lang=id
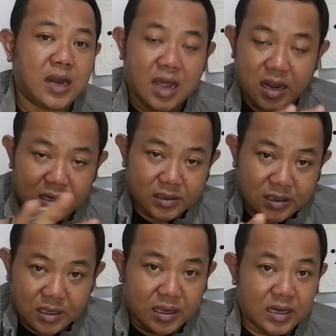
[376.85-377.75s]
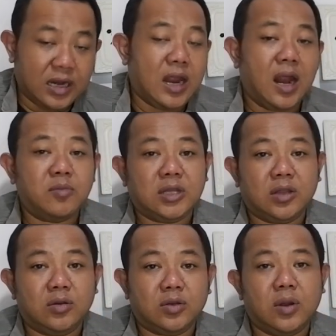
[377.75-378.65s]
Nah, di dalam
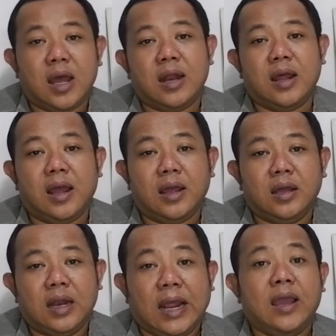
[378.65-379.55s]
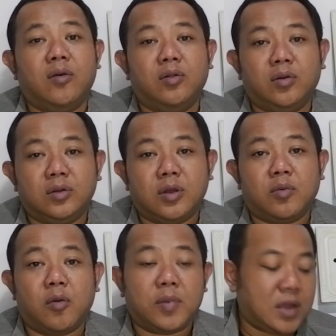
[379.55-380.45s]
situ sudah ada link untuk
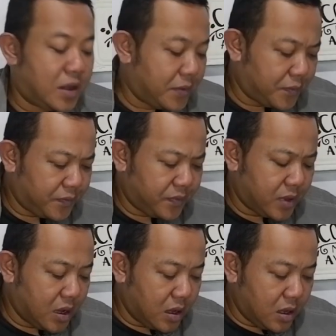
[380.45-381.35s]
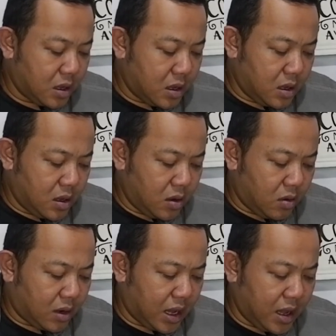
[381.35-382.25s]
soft copy
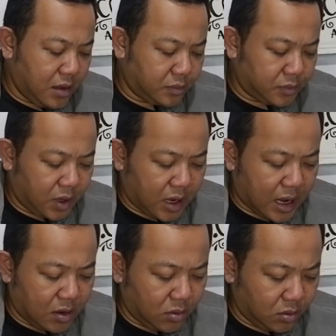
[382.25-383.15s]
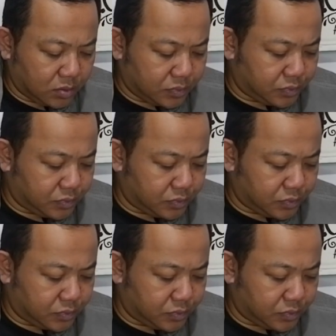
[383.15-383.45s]
Oke, lalu